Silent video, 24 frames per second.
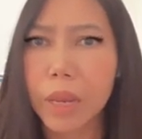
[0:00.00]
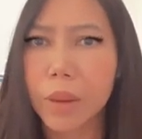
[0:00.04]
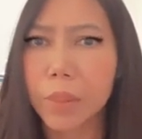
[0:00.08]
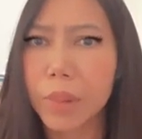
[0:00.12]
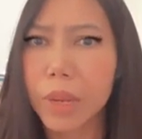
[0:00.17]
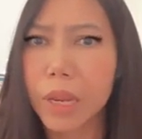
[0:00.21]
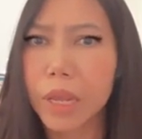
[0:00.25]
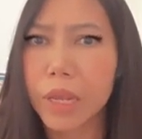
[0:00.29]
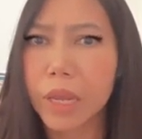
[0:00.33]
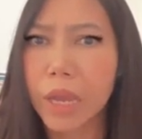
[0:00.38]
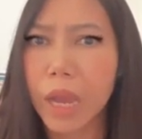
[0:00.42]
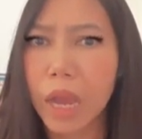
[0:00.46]
เม
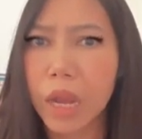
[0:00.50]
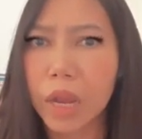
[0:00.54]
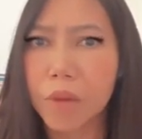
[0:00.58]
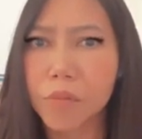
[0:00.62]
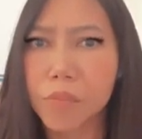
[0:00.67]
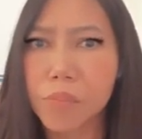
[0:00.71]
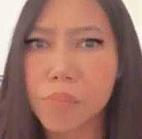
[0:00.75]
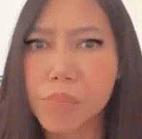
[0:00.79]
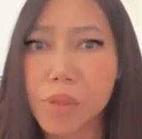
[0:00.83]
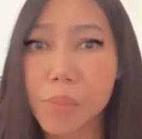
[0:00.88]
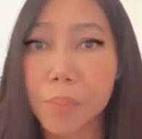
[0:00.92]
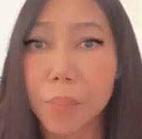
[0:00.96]
ริกากับ
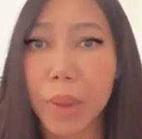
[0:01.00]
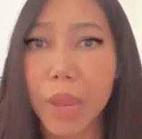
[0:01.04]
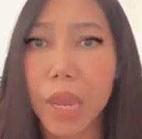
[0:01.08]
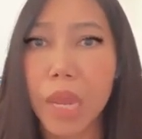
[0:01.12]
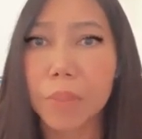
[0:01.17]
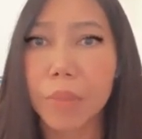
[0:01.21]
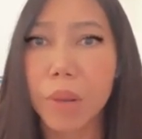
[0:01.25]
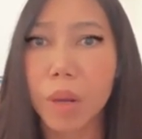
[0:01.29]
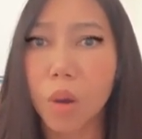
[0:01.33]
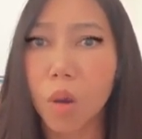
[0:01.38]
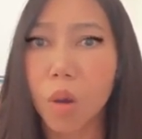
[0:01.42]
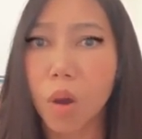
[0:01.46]
สเปน
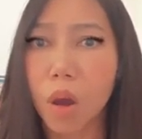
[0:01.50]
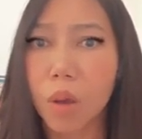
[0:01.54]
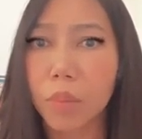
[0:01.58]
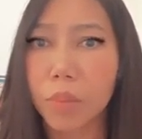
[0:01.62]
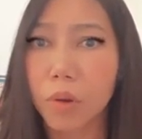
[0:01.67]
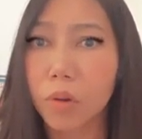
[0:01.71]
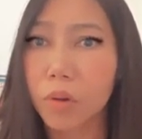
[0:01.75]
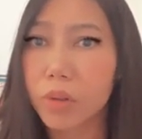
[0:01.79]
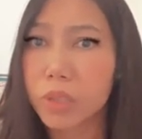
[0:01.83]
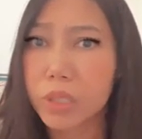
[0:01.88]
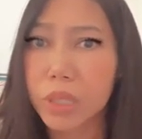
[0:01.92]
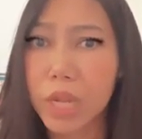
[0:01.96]
มาก่อน
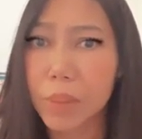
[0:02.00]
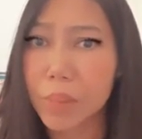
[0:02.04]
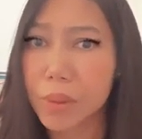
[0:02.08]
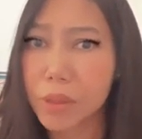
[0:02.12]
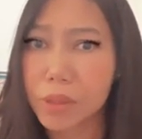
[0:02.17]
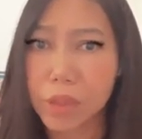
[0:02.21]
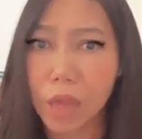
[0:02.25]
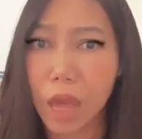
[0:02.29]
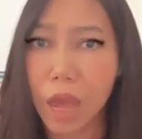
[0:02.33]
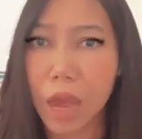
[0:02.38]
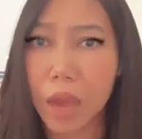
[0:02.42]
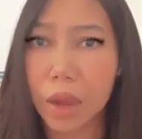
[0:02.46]
เขาจะได้ภา
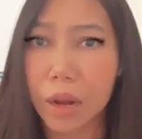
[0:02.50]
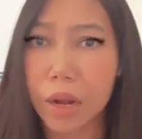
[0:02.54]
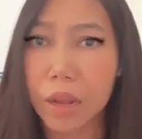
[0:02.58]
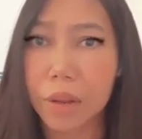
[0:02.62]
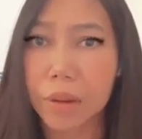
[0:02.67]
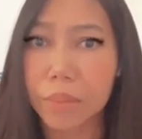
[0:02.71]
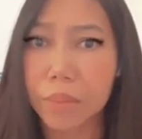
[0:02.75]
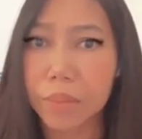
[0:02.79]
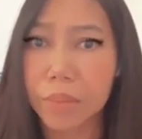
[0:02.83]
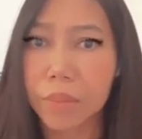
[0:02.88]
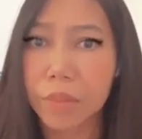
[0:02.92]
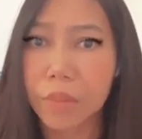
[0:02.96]
ษานะ
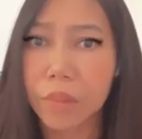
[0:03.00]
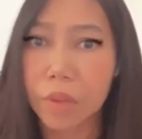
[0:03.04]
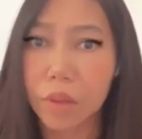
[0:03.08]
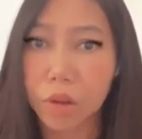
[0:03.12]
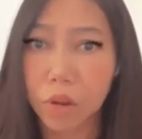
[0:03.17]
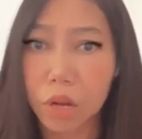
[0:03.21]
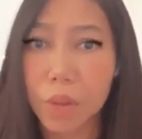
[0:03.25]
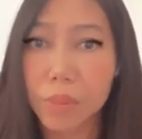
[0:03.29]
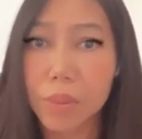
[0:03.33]
เขาได้